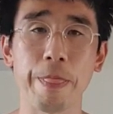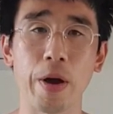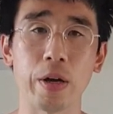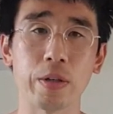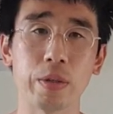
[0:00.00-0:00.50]

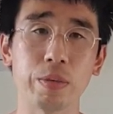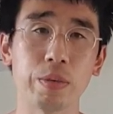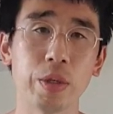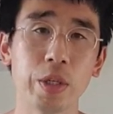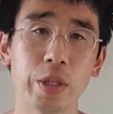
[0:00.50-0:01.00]
아,
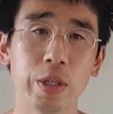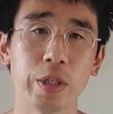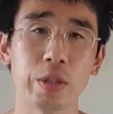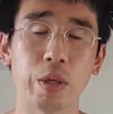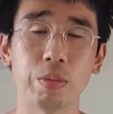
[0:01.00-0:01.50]

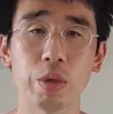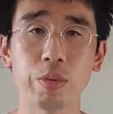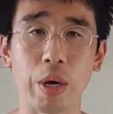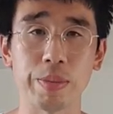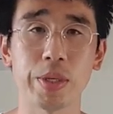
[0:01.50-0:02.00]

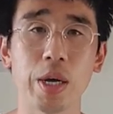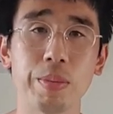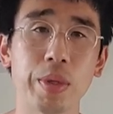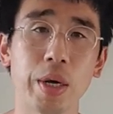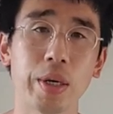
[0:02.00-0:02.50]
너무너무
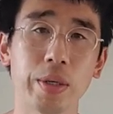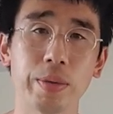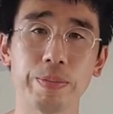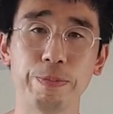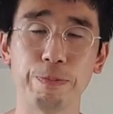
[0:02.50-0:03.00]
감사합니다.
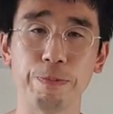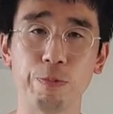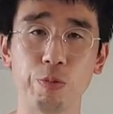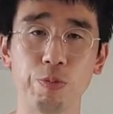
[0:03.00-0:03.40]
음,